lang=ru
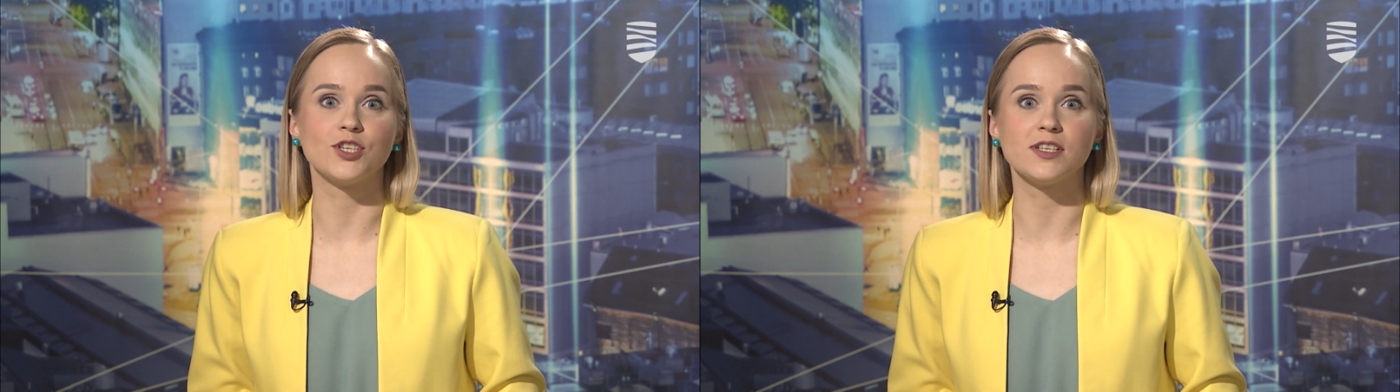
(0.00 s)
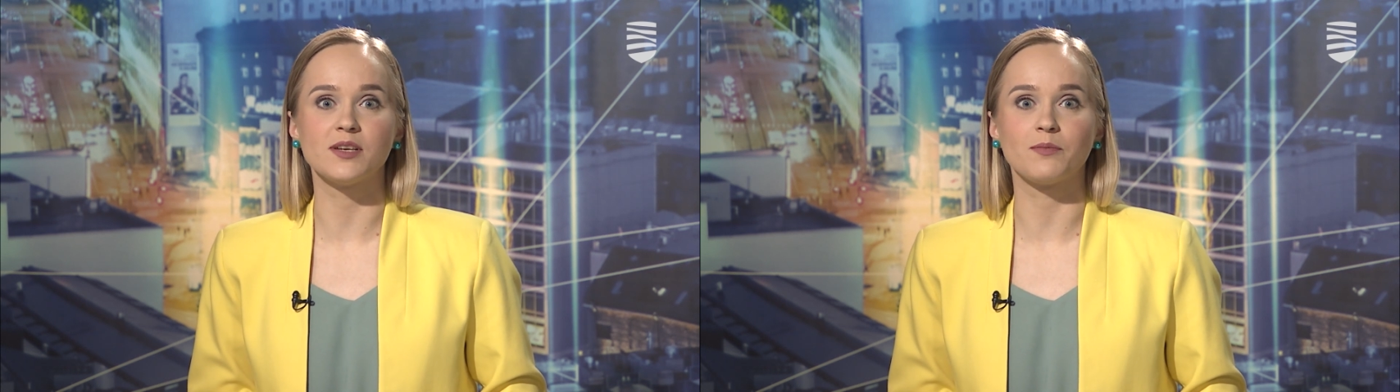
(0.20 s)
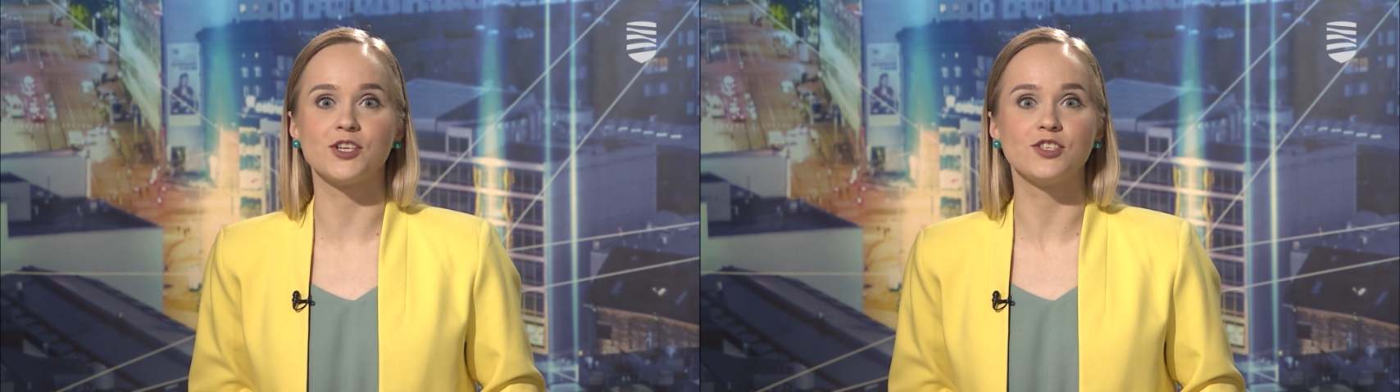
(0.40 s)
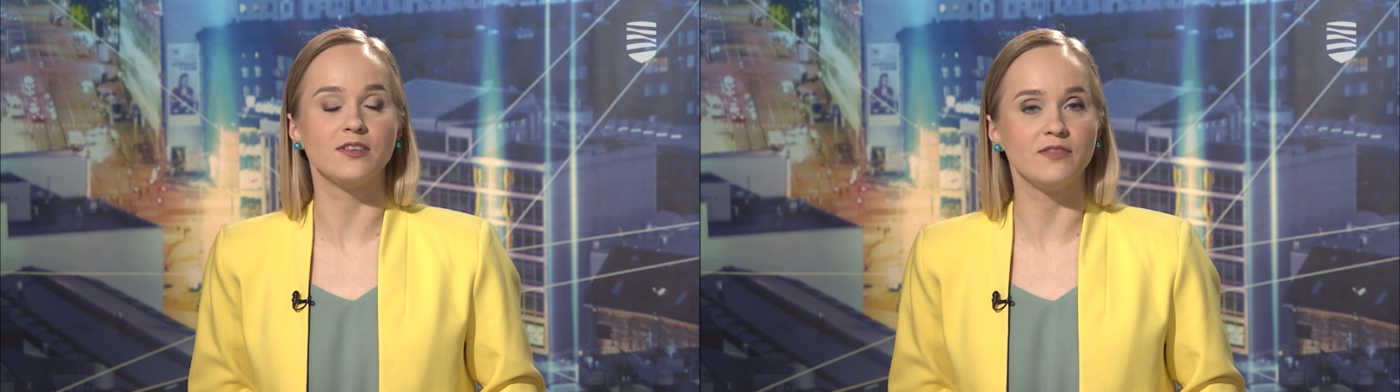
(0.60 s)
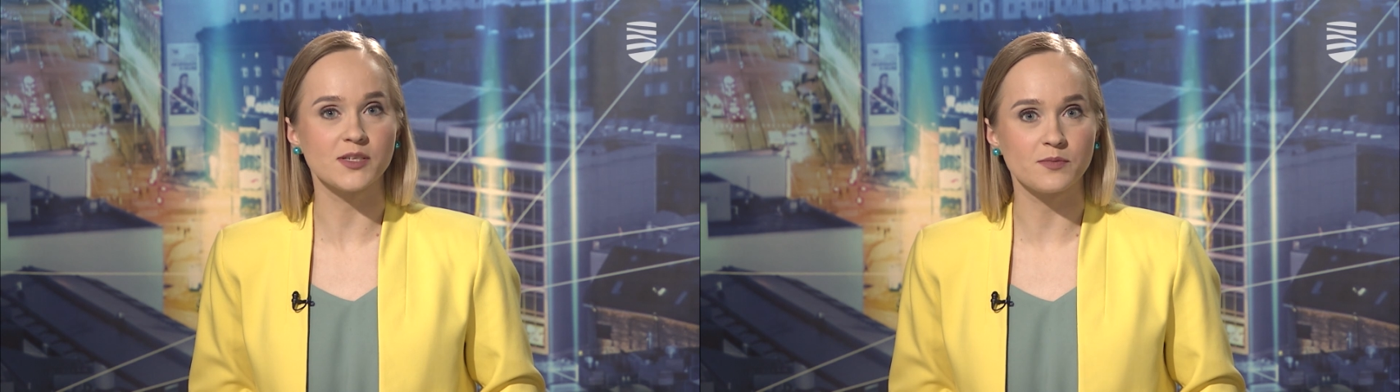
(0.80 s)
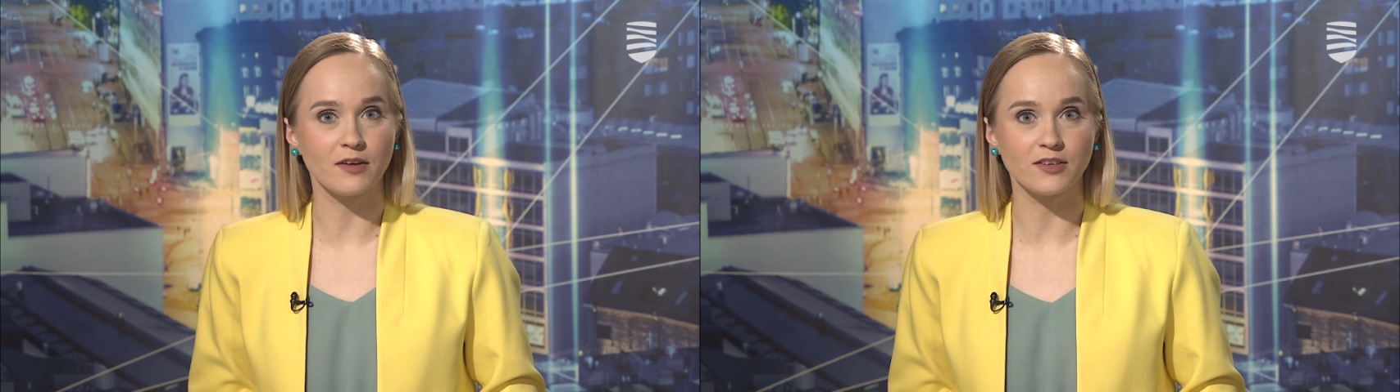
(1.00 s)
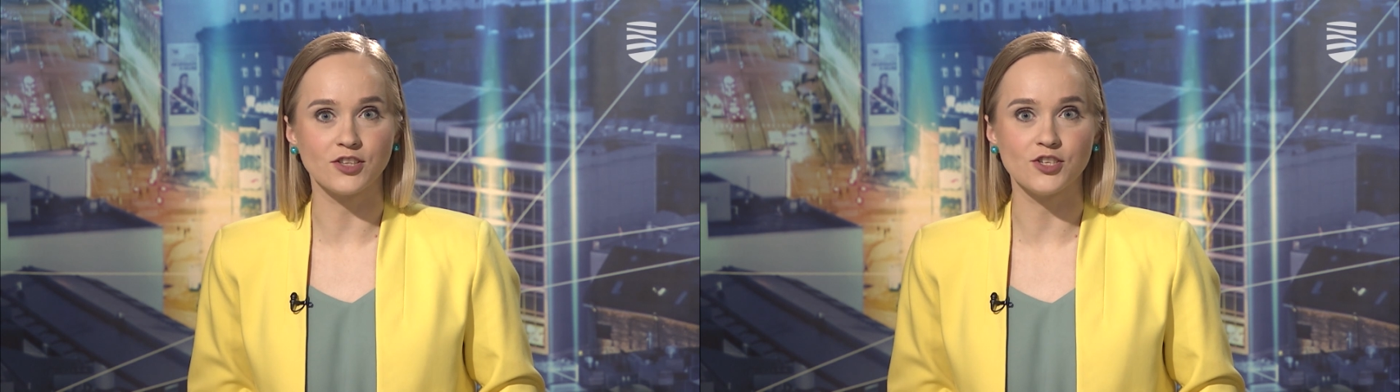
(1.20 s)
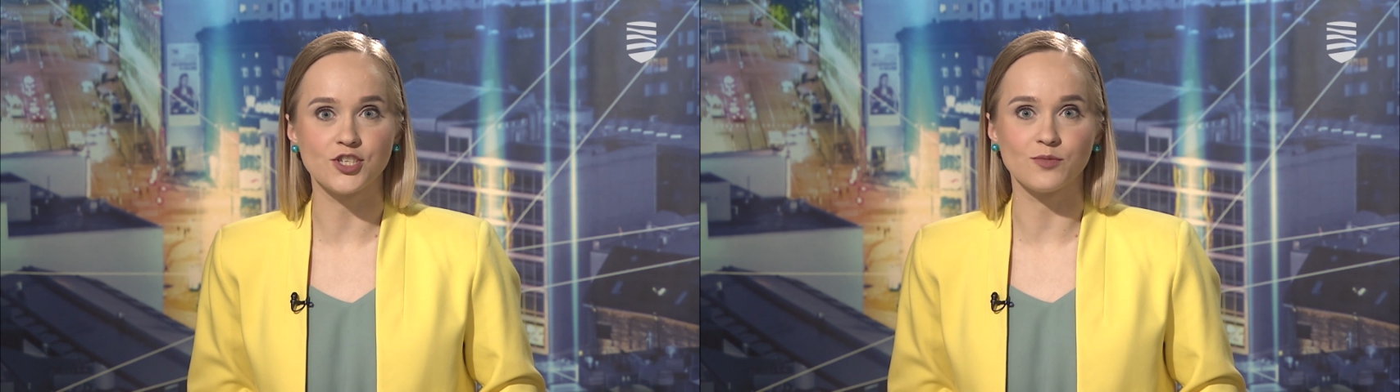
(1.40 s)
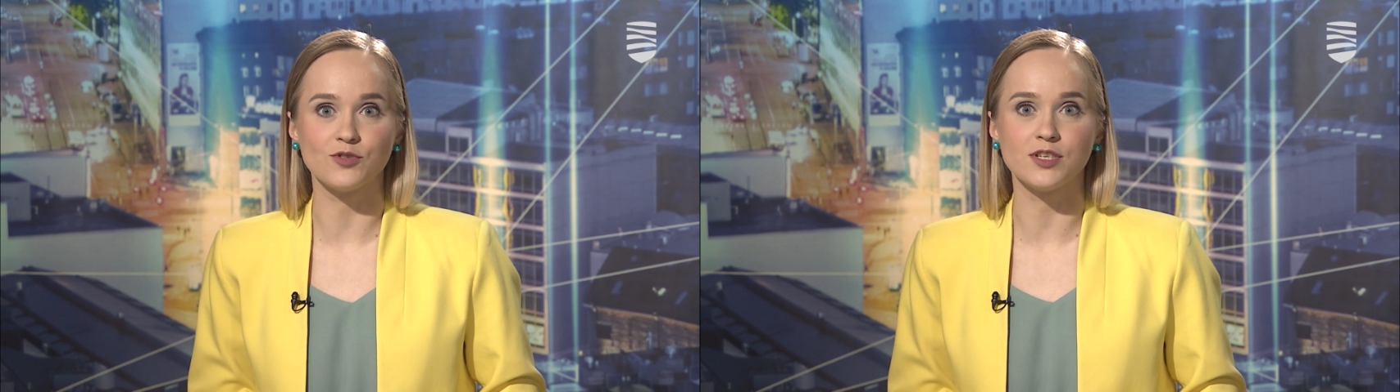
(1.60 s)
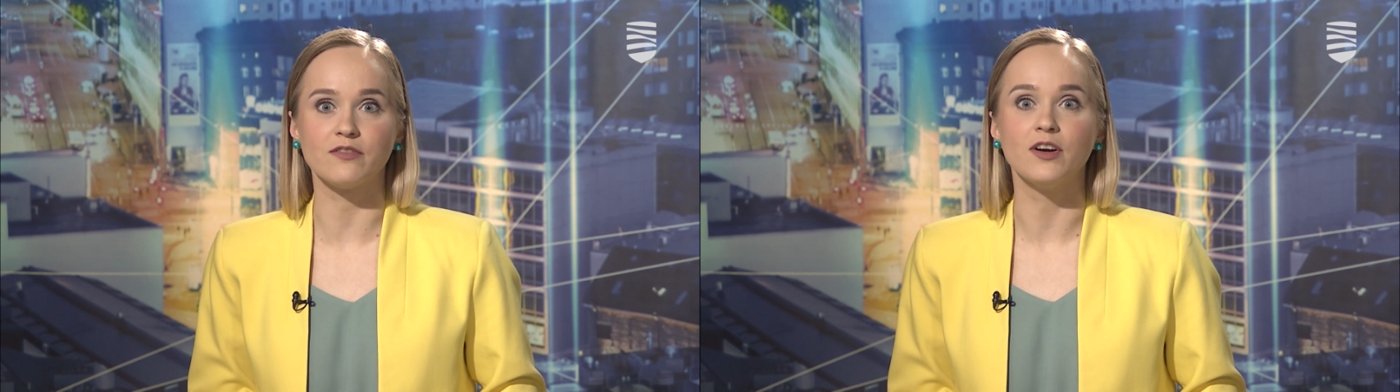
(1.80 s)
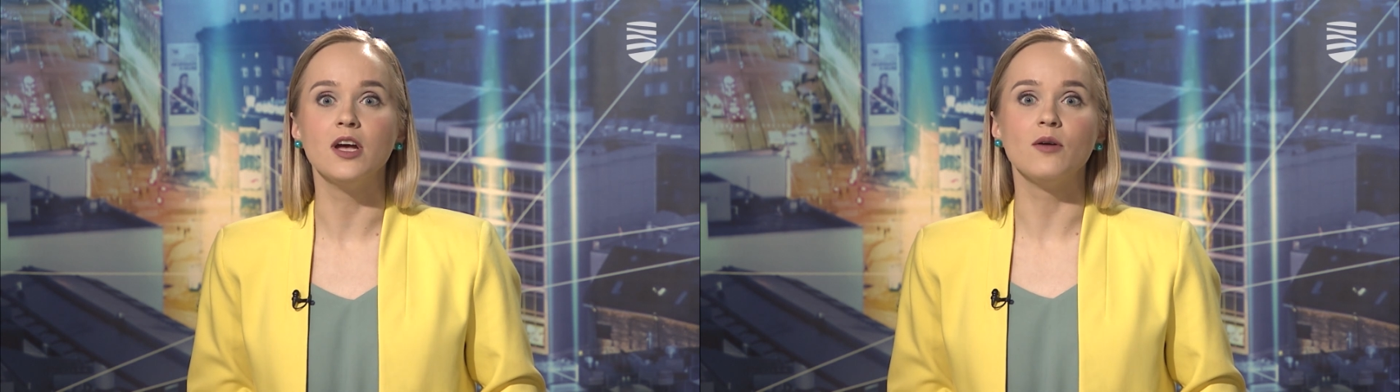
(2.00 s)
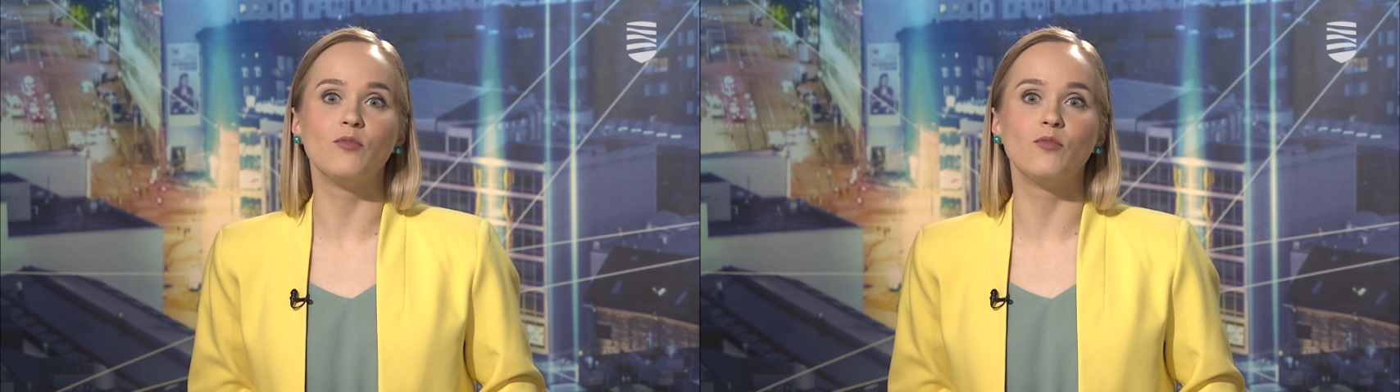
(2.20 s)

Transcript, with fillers: участие почти 2500 музеев